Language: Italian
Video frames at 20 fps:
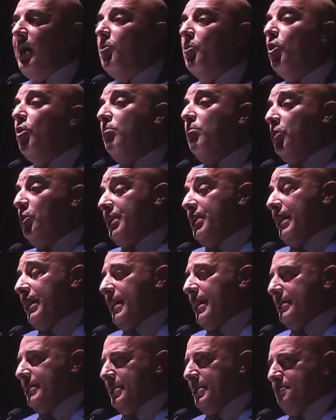
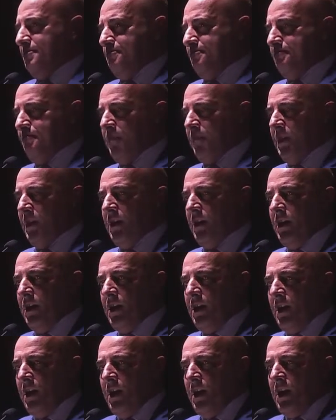moderati.
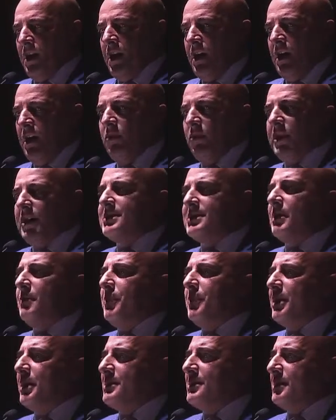Io vorrei
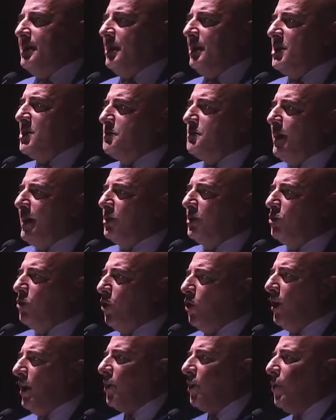sapere se rispetto
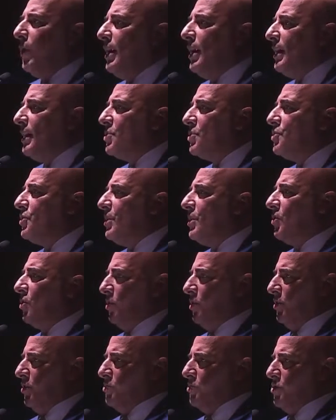a quelli che ci dicono
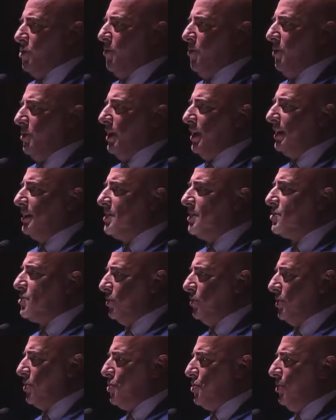che non siamo moderati, sto
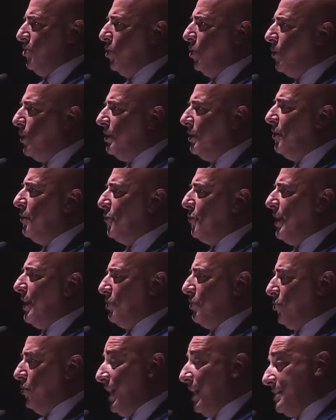tacendo quindi il
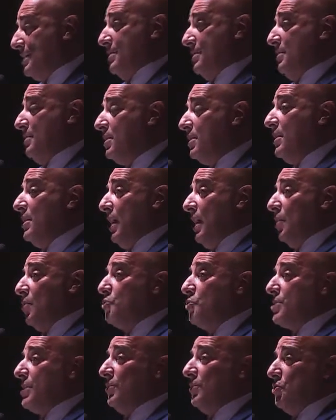fatto, eh, anzi
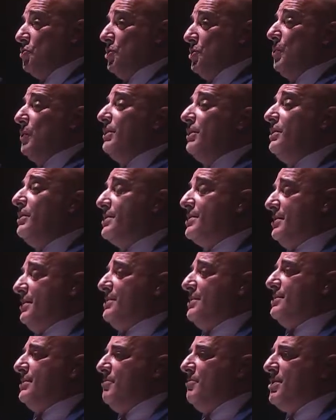accusandoci quindi di essere
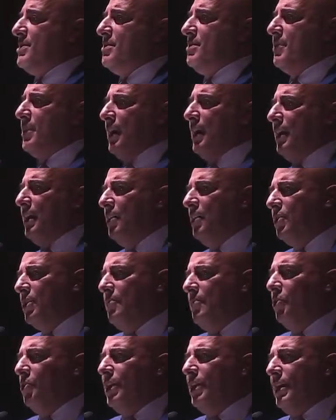estremisti, perché chi non è
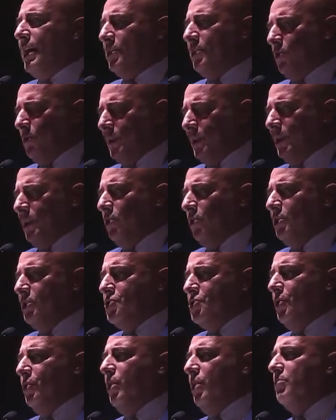moderato, per chi lo dice
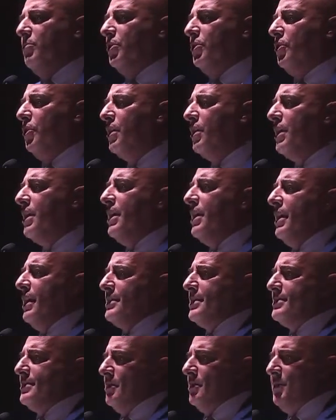in quel modo, è
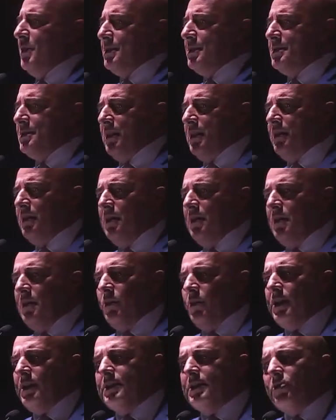estremista,
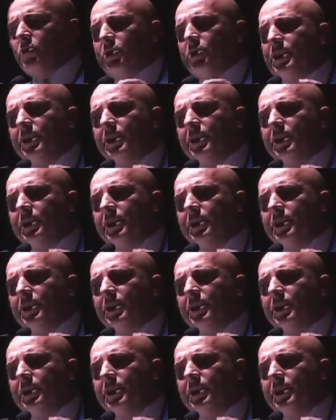vorrei solo dire